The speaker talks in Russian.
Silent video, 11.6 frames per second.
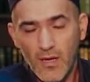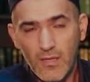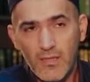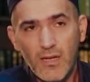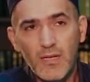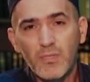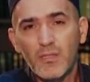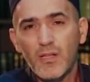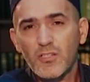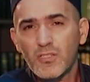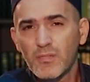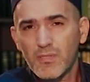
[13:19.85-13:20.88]
Однако мы
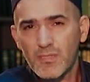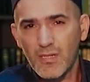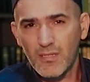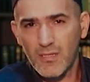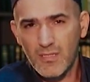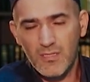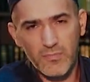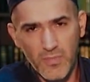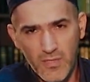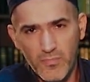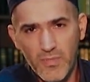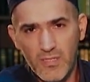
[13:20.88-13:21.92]
должны быть согласны с
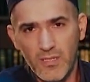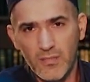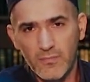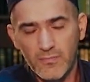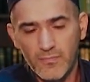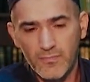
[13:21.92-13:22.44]
предписанным.